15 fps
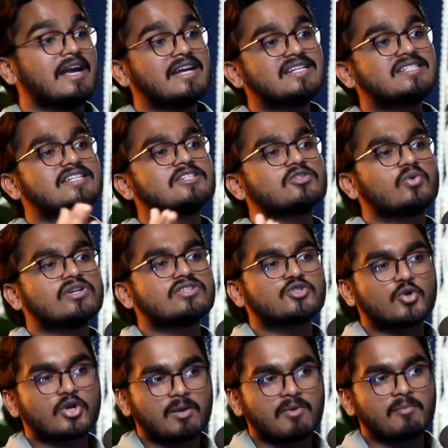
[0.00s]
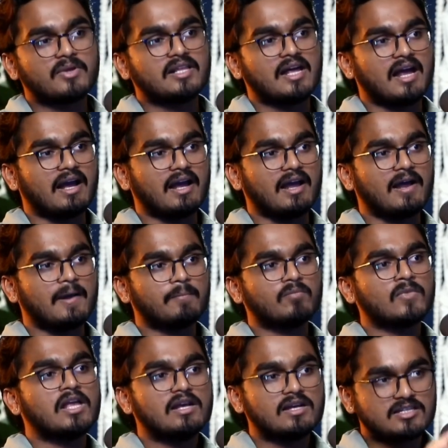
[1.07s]
यही चीज को इस स्टोरी में बताया गया है
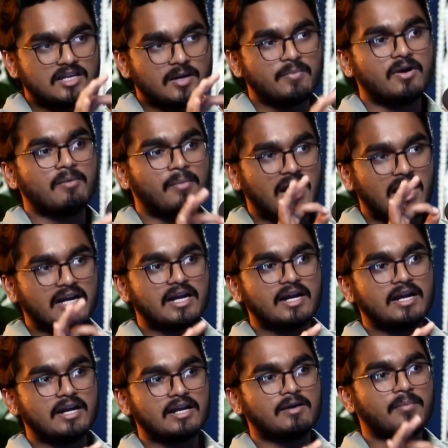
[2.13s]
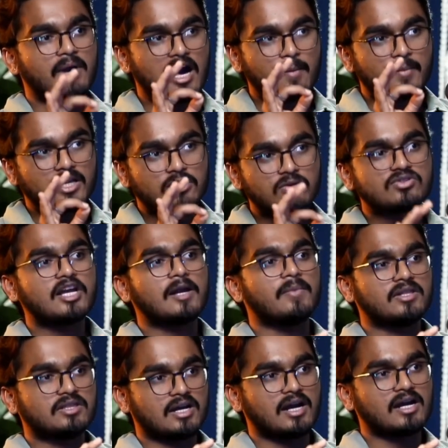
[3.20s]
जब मार्केंड महामृत्युंजय
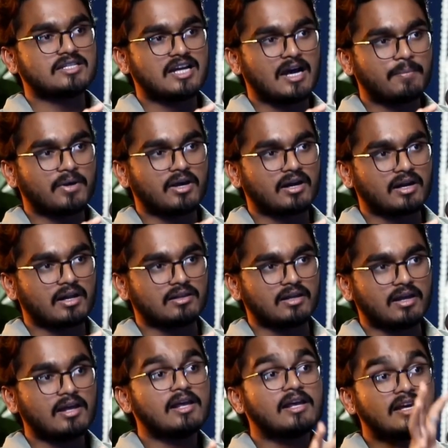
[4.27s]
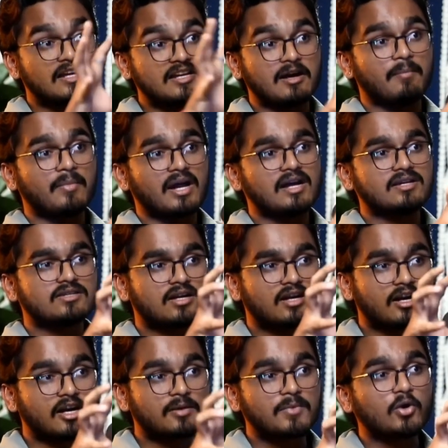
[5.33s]
मंत्र का जाप कर रहे थे यमराज
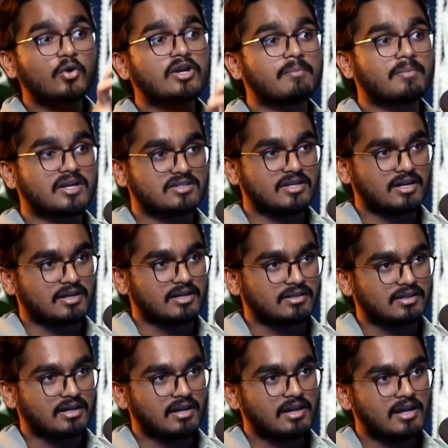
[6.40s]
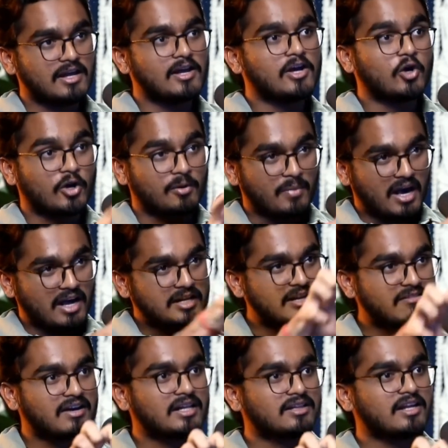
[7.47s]
कर्म को रिप्रेजेंट करते हैं और
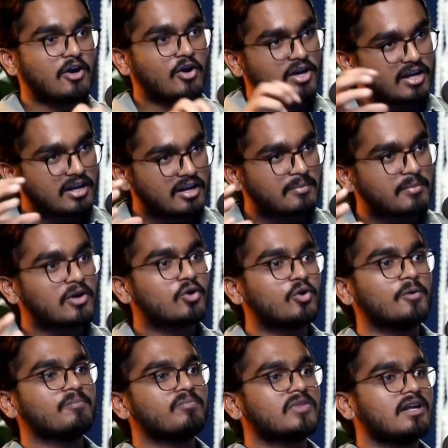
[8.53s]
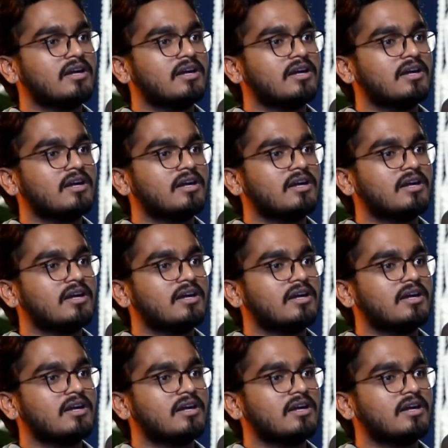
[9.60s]
महादेव आते हैं और कर्म को